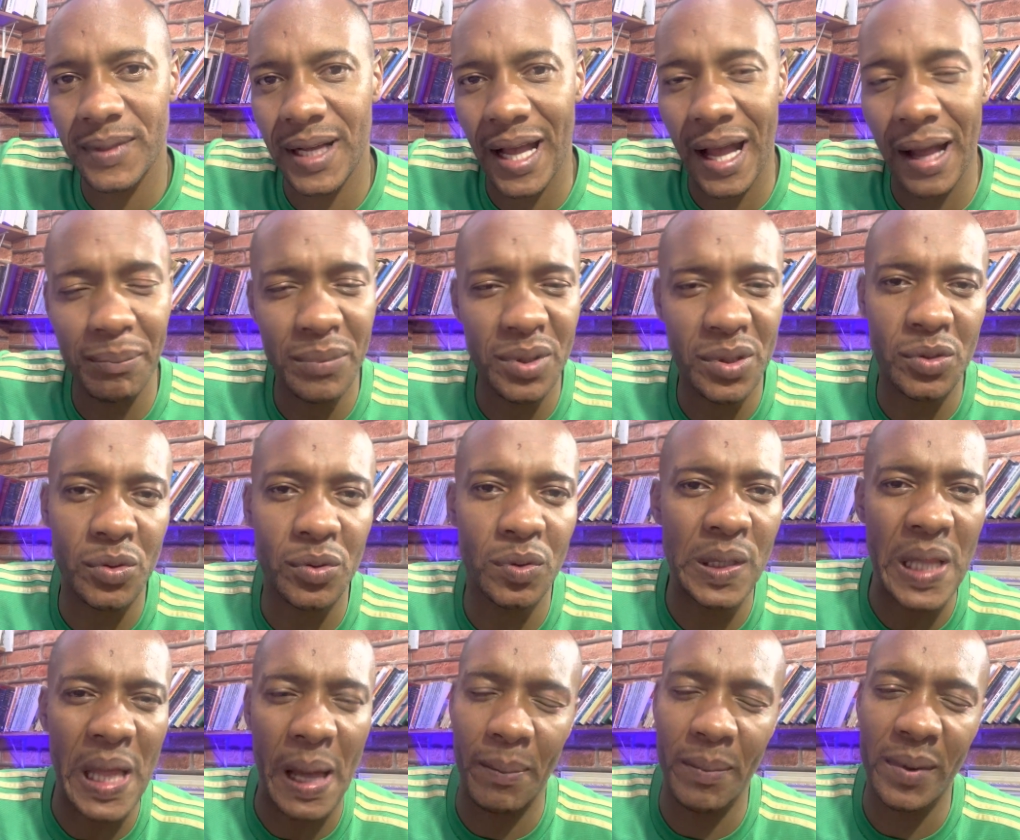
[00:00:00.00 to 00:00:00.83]

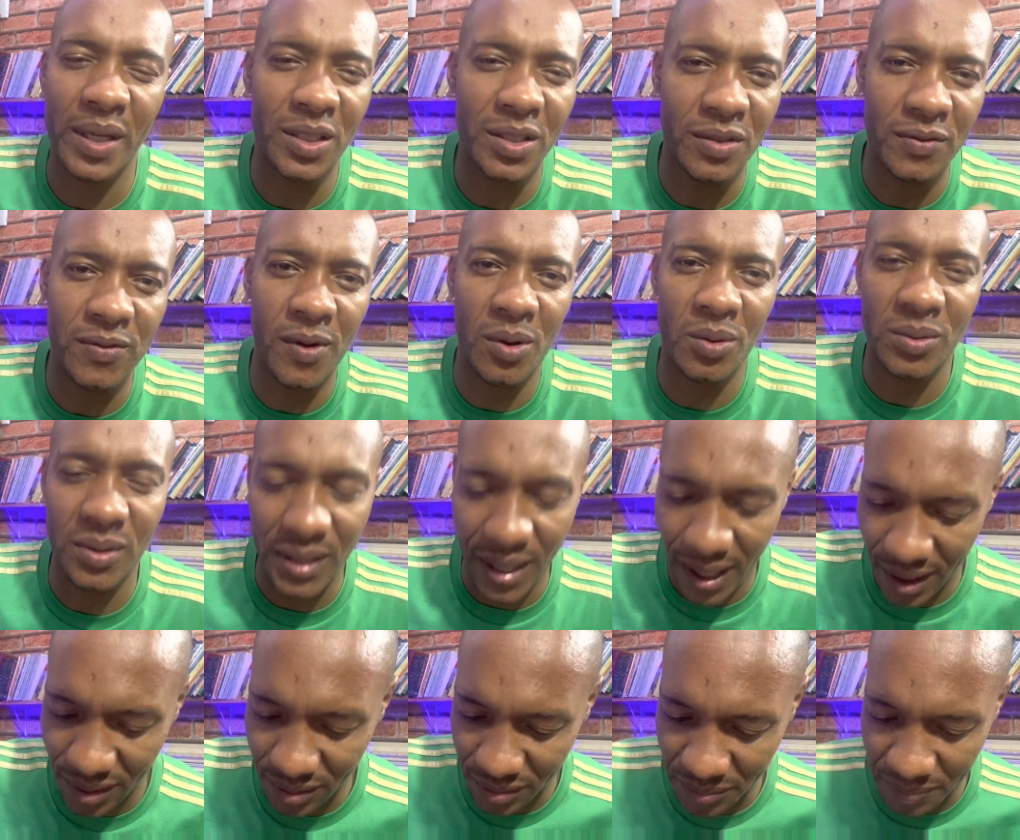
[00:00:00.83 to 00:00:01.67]
absurdamente
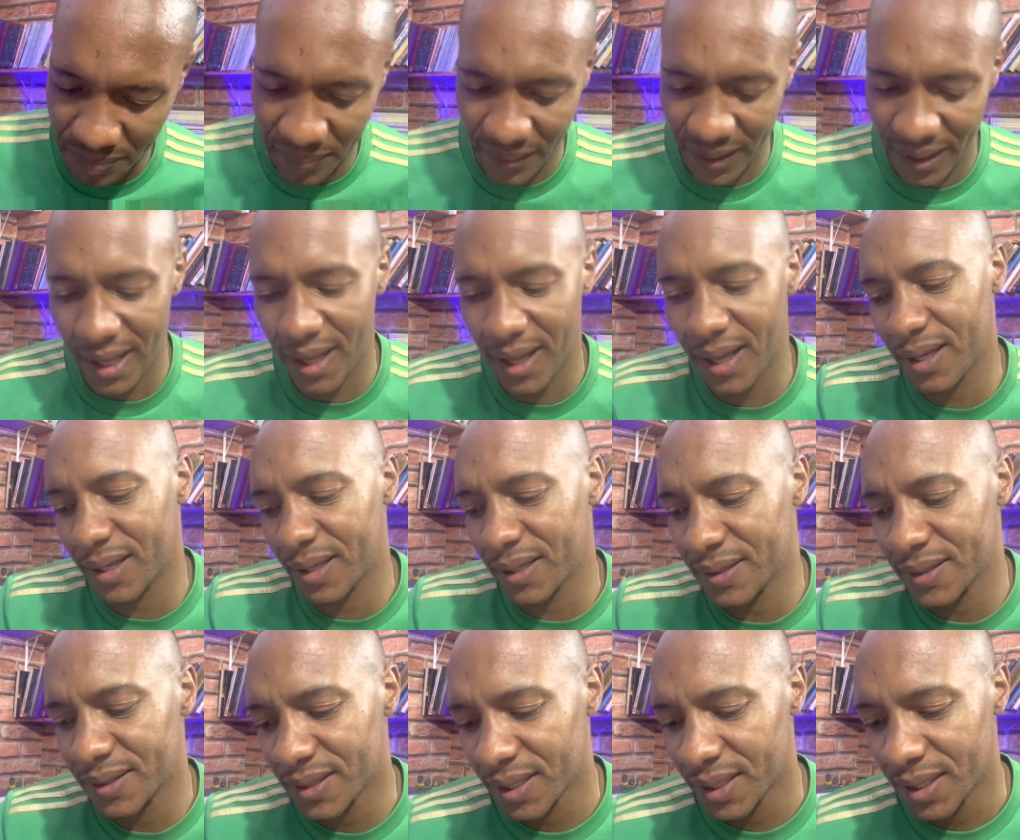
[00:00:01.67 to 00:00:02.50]
voltado
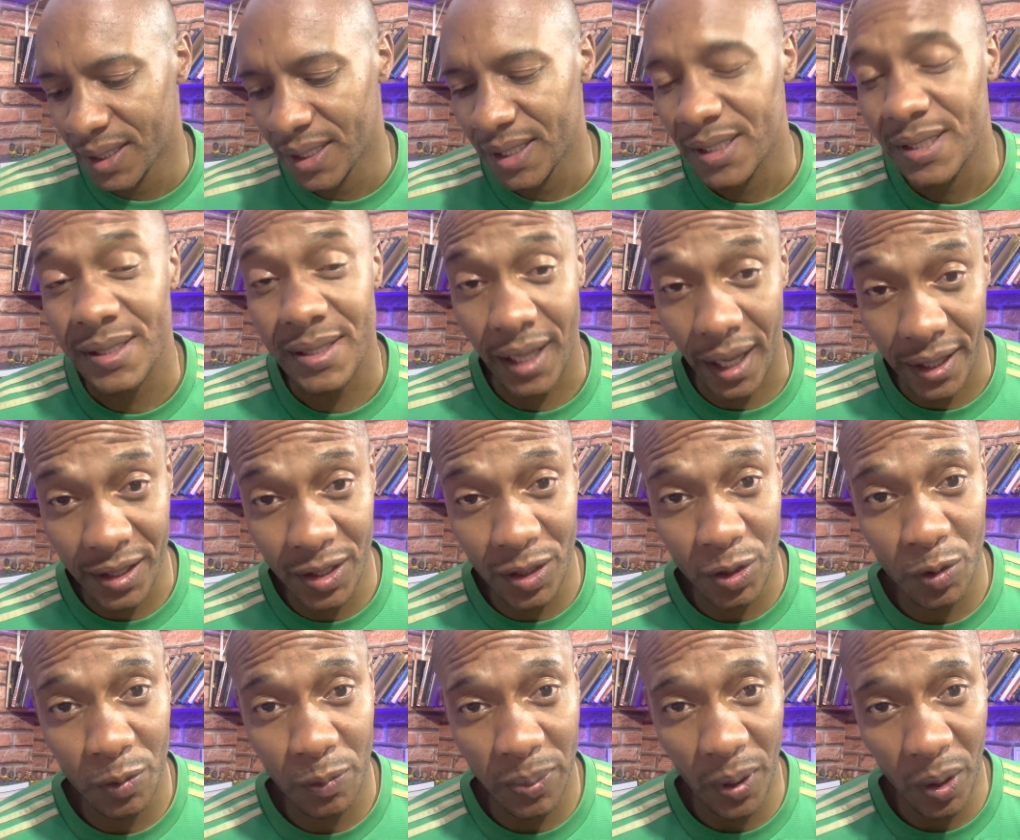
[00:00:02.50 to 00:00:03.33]
para
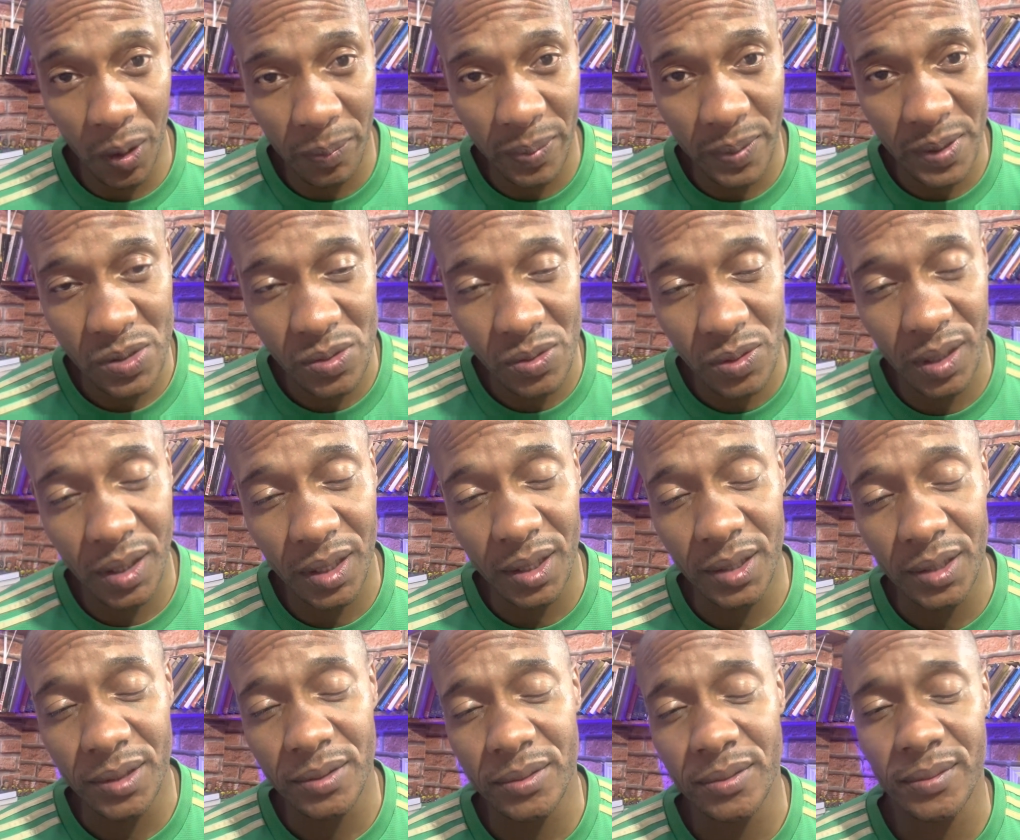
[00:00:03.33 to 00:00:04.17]
saída do Paulo
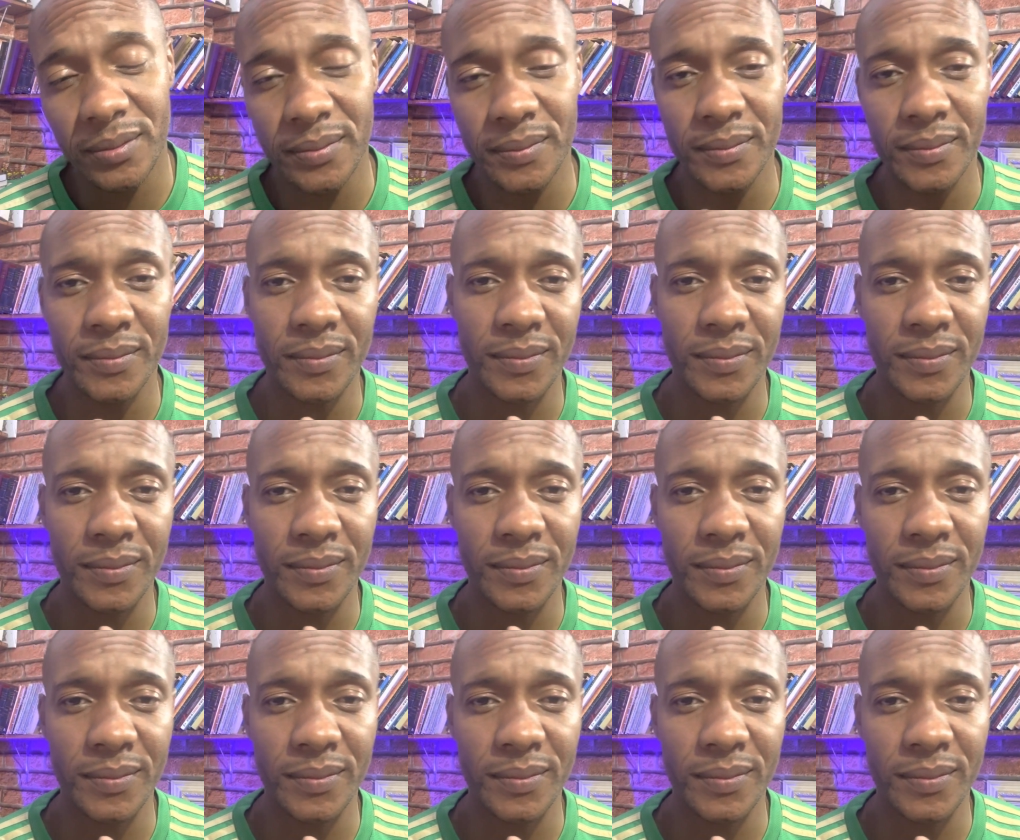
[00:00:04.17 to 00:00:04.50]
Pessolano